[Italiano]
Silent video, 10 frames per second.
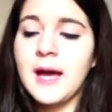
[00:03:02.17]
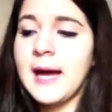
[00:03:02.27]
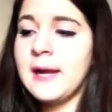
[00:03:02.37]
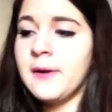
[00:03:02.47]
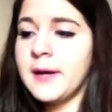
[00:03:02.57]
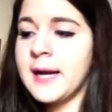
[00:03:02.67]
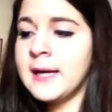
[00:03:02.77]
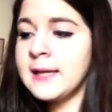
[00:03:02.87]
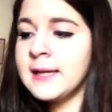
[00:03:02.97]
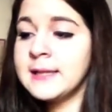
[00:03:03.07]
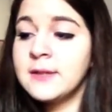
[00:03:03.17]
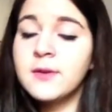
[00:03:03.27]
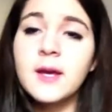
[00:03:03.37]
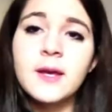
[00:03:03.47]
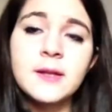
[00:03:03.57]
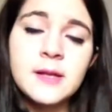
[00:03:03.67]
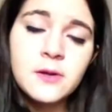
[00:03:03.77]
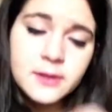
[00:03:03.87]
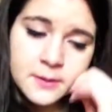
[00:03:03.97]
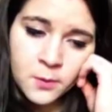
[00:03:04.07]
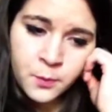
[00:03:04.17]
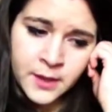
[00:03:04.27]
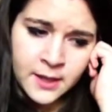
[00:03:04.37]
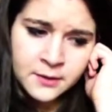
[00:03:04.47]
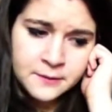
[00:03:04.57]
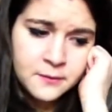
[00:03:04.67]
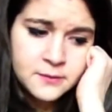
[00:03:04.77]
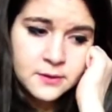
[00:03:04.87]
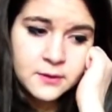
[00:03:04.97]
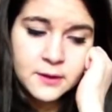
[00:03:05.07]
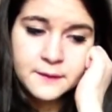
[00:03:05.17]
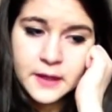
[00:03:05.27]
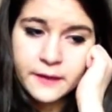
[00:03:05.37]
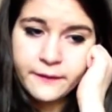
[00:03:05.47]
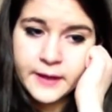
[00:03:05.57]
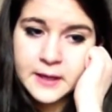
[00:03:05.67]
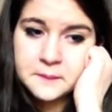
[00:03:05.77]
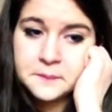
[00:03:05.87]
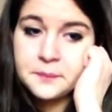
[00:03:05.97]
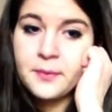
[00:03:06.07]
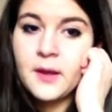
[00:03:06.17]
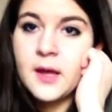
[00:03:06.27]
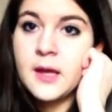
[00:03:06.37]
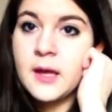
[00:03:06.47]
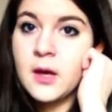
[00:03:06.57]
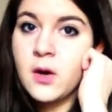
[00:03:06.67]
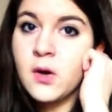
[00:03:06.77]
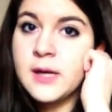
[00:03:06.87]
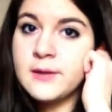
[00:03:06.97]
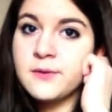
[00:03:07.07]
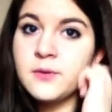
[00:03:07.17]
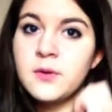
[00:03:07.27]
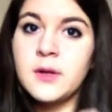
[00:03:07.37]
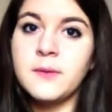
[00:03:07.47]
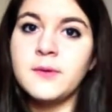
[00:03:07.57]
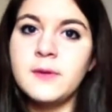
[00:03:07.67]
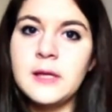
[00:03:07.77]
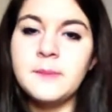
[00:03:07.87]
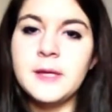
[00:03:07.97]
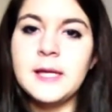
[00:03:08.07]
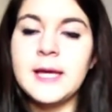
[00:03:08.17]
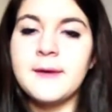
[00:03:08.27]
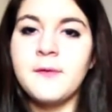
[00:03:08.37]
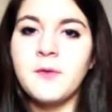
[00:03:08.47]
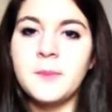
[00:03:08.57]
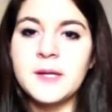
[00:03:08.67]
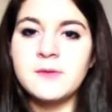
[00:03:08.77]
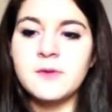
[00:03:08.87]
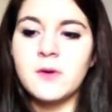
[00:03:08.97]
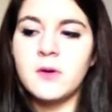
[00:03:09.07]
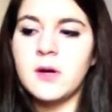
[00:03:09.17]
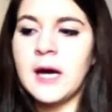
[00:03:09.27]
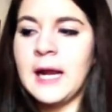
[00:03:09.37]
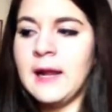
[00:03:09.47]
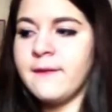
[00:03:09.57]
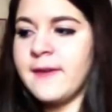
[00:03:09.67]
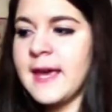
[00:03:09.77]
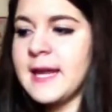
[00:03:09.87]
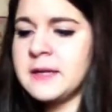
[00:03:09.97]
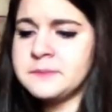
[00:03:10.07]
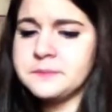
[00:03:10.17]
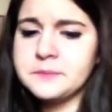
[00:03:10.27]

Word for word: allora, eh, dato che nell'ultimo periodo avevo un sacco di verifiche, eh, ho letto uno di quei due libri lì che avevo preso alla fiera,